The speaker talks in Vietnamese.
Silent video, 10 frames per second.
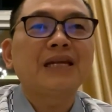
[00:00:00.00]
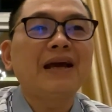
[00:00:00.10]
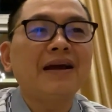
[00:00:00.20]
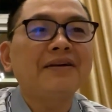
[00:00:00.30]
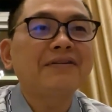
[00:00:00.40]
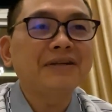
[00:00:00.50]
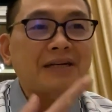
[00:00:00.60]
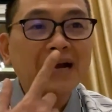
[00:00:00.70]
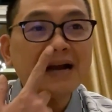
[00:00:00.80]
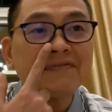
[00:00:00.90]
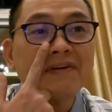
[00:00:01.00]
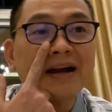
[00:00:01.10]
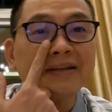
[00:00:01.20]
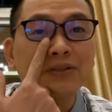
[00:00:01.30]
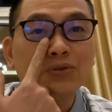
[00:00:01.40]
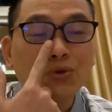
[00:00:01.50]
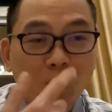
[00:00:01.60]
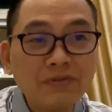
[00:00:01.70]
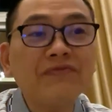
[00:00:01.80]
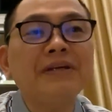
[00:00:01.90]
để người khác phải
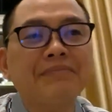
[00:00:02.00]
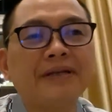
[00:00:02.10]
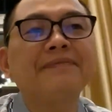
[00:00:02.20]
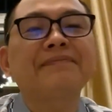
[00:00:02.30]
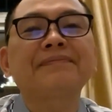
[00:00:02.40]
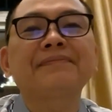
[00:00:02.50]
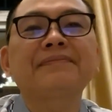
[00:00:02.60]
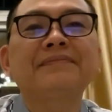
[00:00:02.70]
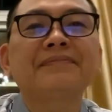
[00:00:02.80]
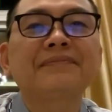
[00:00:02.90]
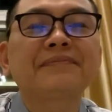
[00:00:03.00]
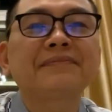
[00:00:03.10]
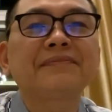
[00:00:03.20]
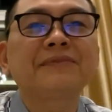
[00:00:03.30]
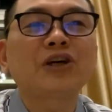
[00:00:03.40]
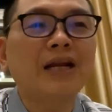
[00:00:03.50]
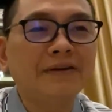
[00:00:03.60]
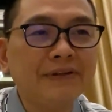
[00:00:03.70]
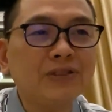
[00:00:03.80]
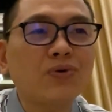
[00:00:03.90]
tôn vinh mình tôi
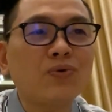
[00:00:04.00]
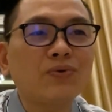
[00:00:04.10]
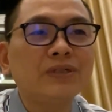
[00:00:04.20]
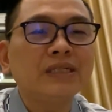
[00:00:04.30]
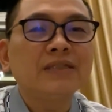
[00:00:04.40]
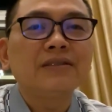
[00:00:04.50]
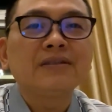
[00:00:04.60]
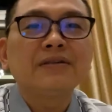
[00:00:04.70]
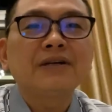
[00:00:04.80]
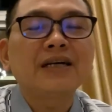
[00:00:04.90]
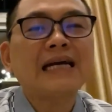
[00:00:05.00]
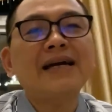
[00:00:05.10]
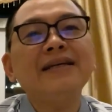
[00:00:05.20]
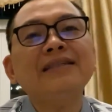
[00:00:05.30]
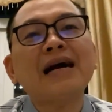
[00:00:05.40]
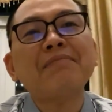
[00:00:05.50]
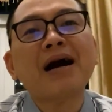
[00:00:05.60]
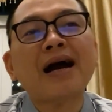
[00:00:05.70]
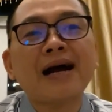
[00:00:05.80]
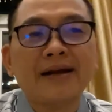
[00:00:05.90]
lấy ví dụ người ta nghĩ rằng
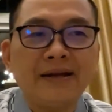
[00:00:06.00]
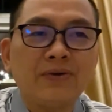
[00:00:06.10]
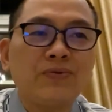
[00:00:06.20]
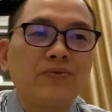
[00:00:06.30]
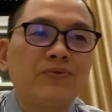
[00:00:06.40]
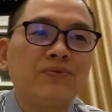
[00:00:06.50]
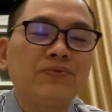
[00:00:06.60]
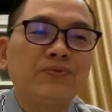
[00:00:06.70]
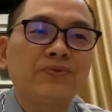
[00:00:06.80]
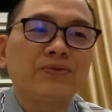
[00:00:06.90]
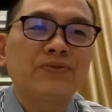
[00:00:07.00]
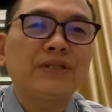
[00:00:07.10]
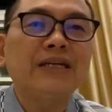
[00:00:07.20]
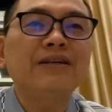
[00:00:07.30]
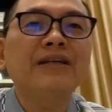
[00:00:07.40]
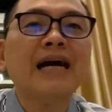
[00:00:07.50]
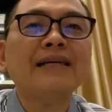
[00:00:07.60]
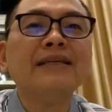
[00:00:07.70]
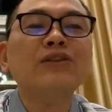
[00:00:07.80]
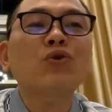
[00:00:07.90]
mặc hàng hiệu thì người
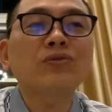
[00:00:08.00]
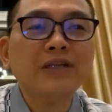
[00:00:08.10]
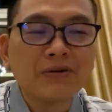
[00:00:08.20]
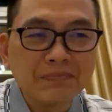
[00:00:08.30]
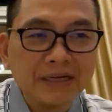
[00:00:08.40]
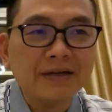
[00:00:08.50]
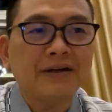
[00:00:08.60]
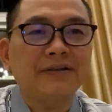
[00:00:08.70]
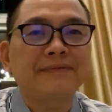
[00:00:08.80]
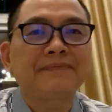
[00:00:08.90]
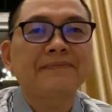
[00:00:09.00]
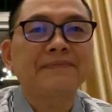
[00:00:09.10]
khác sẽ tôn trọng mình hơn